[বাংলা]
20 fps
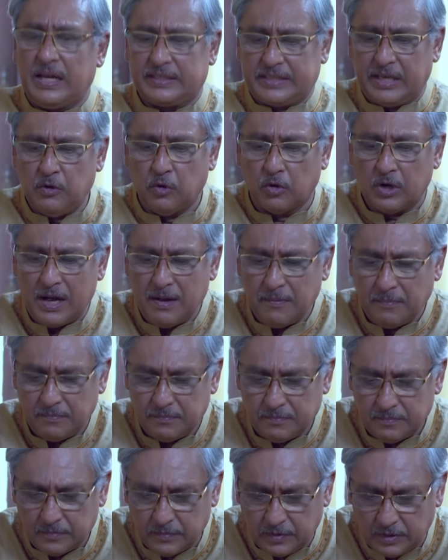এসেই পড়বে
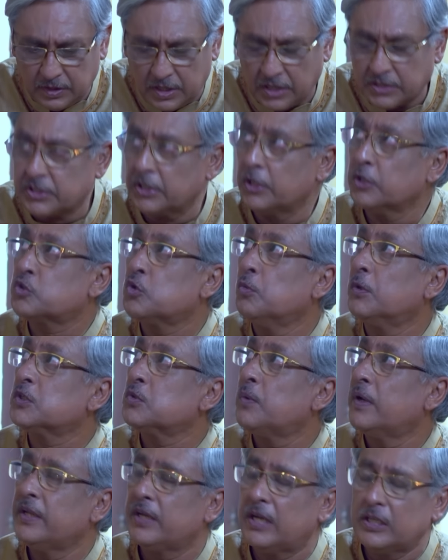বাড়ি থেকে তো
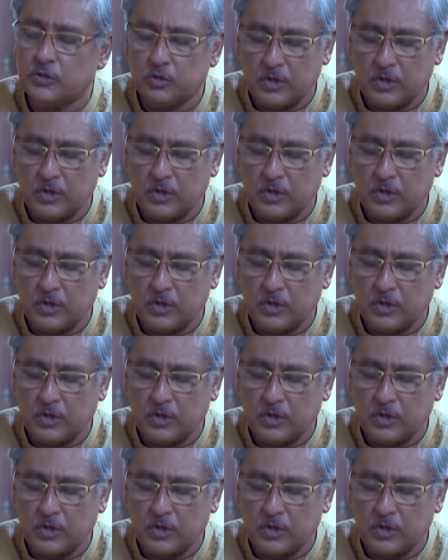অনেক সকালে